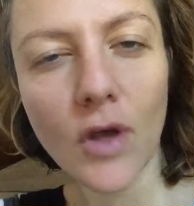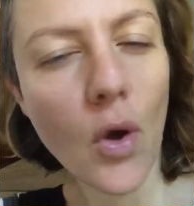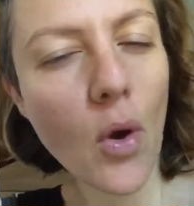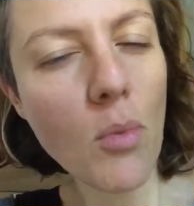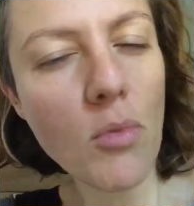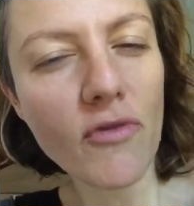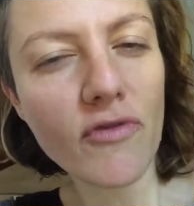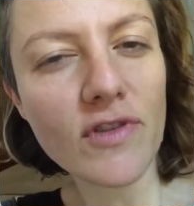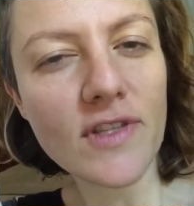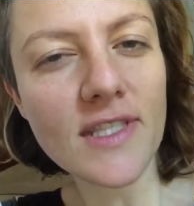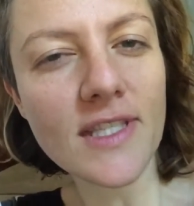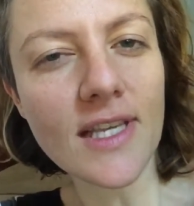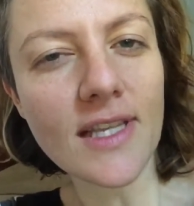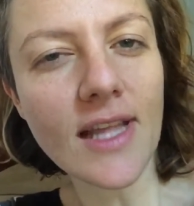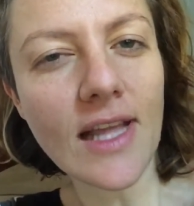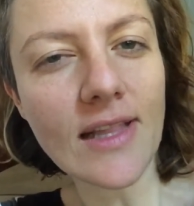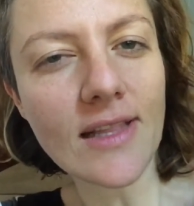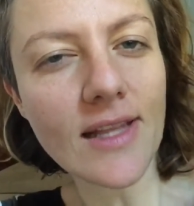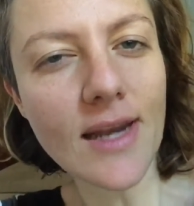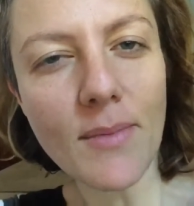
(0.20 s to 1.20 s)
como você
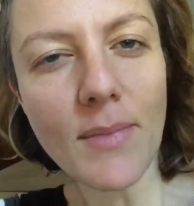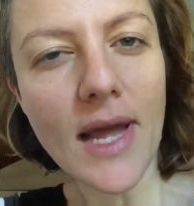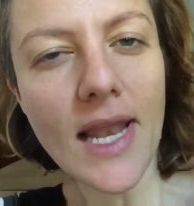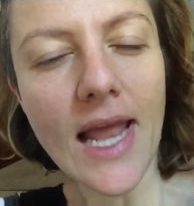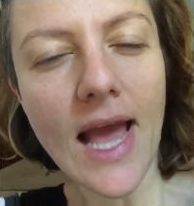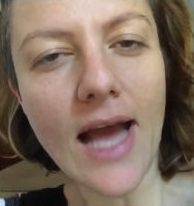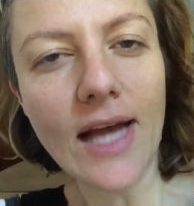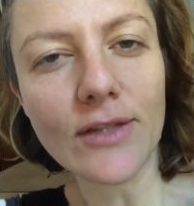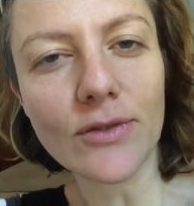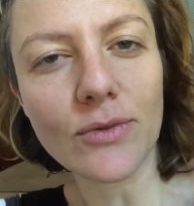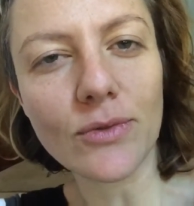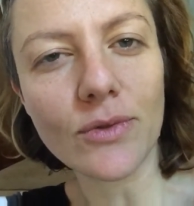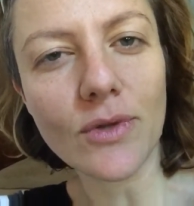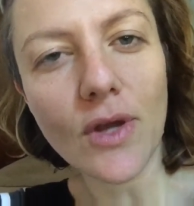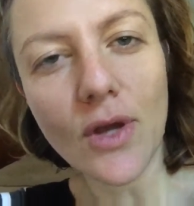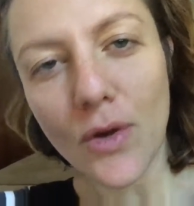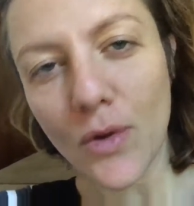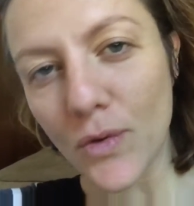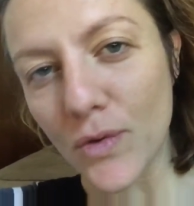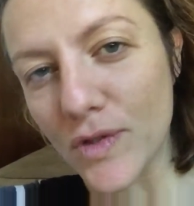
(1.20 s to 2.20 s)
tem trabalhado
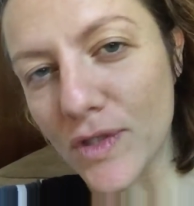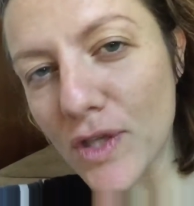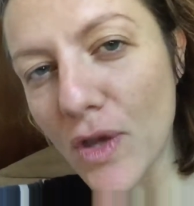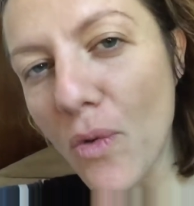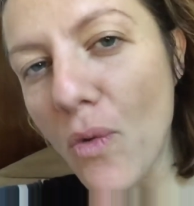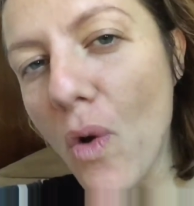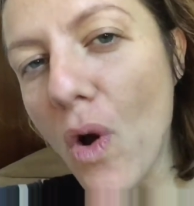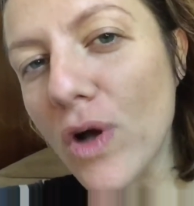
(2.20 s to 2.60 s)
o seu